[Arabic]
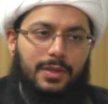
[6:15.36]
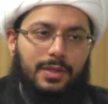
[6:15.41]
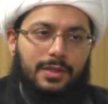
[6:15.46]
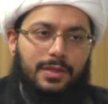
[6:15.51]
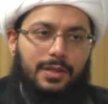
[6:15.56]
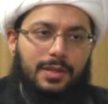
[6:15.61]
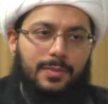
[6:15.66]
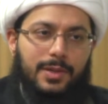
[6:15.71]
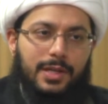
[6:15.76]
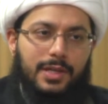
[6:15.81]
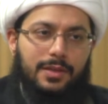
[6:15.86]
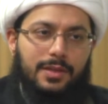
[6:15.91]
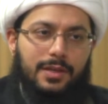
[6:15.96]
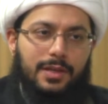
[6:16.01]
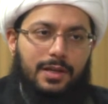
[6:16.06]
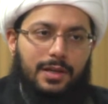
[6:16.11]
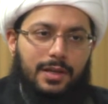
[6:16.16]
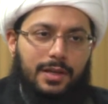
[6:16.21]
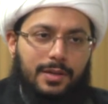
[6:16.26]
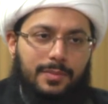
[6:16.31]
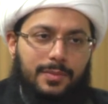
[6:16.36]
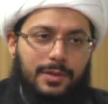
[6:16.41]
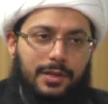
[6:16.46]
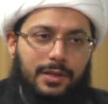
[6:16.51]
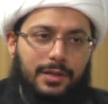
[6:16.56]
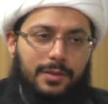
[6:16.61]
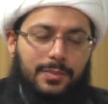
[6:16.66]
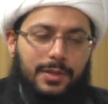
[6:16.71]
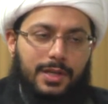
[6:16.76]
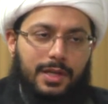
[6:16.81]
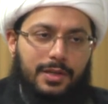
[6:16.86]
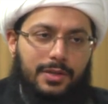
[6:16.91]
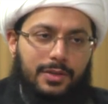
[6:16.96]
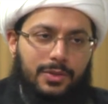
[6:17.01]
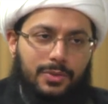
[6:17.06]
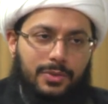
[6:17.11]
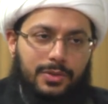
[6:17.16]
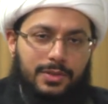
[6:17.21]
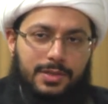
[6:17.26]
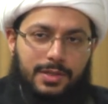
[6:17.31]
لماذا أمر بأن
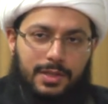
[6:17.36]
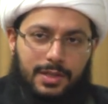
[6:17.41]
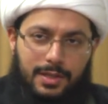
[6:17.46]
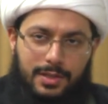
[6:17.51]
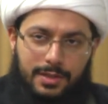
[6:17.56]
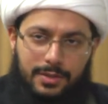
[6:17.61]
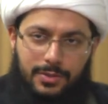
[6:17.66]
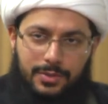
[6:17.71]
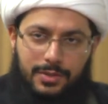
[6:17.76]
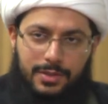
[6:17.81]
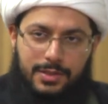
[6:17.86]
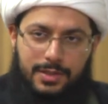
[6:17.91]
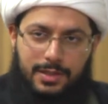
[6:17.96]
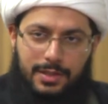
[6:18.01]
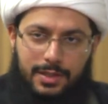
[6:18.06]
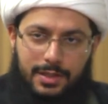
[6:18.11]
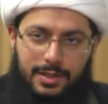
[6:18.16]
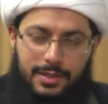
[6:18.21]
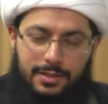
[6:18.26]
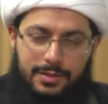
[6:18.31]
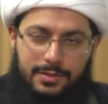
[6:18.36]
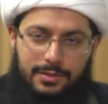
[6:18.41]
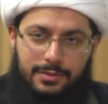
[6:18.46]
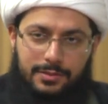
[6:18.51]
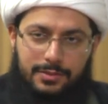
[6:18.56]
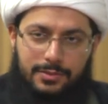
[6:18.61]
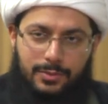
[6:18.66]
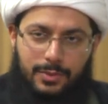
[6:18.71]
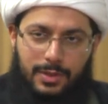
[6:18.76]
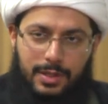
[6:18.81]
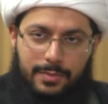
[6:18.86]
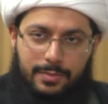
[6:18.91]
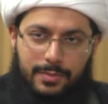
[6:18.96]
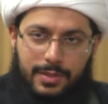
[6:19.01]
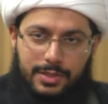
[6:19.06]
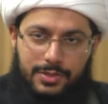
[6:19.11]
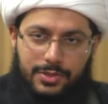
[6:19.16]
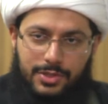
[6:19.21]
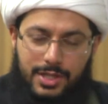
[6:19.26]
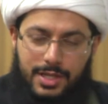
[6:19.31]
يؤتى يعتقل
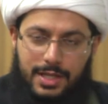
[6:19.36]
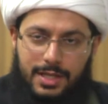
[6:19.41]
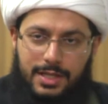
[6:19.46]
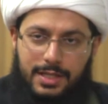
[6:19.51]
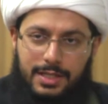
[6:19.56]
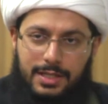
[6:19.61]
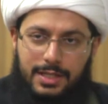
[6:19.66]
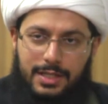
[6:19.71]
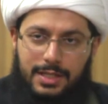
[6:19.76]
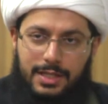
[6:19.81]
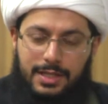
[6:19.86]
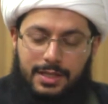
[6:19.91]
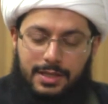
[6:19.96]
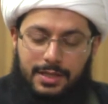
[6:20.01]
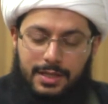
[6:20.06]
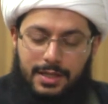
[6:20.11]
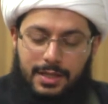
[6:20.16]
ولما جاء إليه